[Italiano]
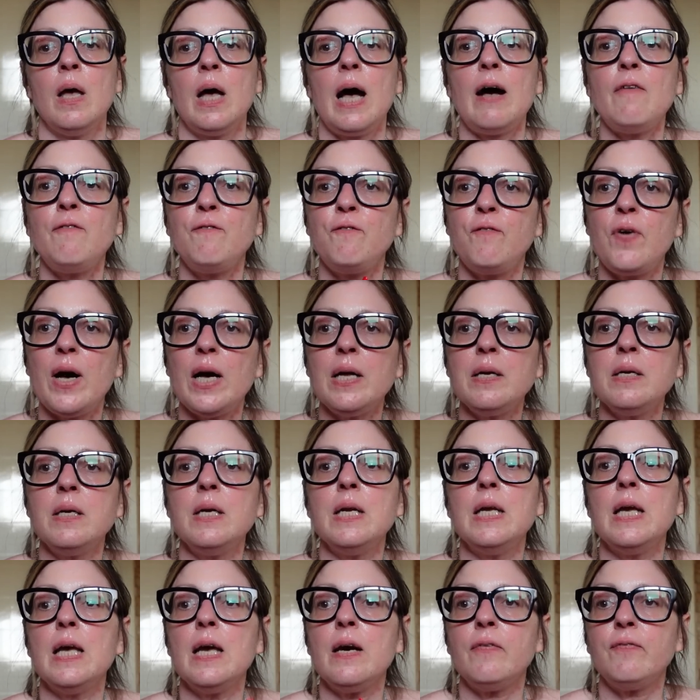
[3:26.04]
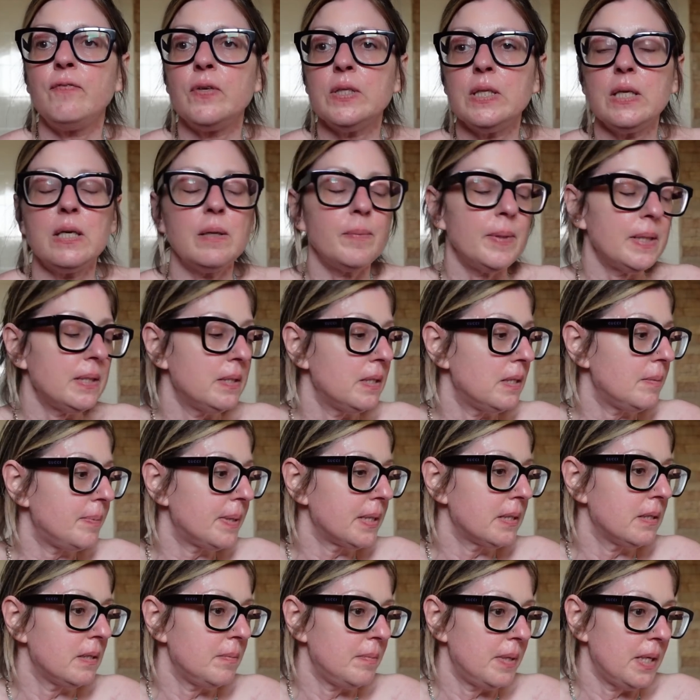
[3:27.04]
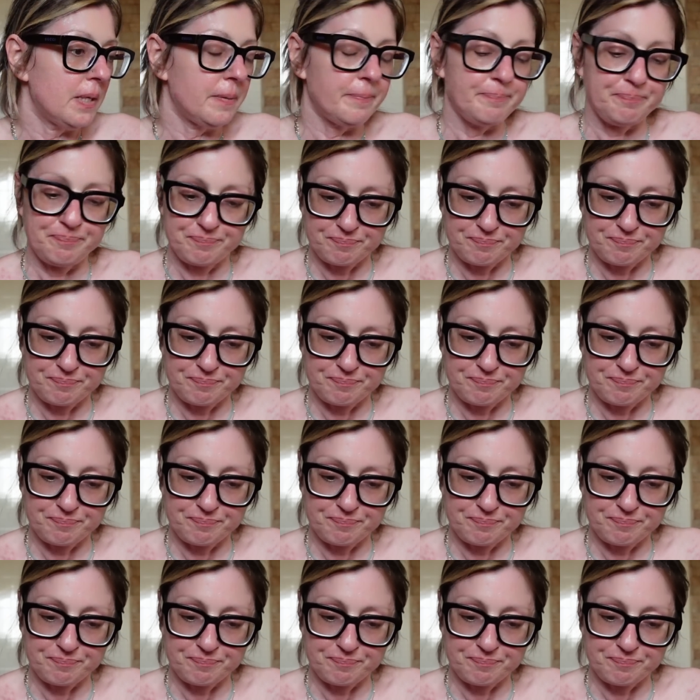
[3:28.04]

affanni e affaticamenti da parte mia